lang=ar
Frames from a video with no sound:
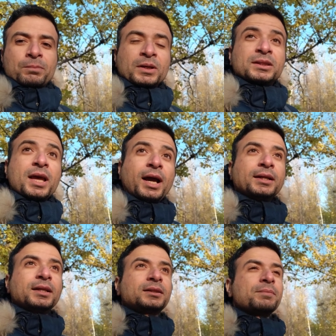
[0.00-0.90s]
مرتاح
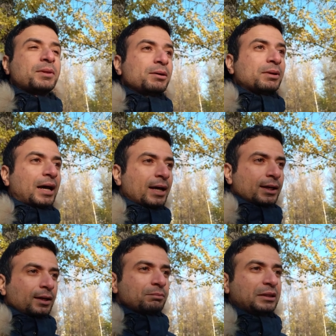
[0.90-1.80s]
ان انت بتعمل
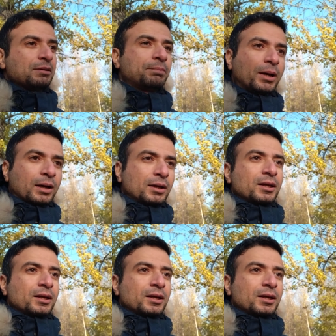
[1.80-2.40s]
حاجه بتحبها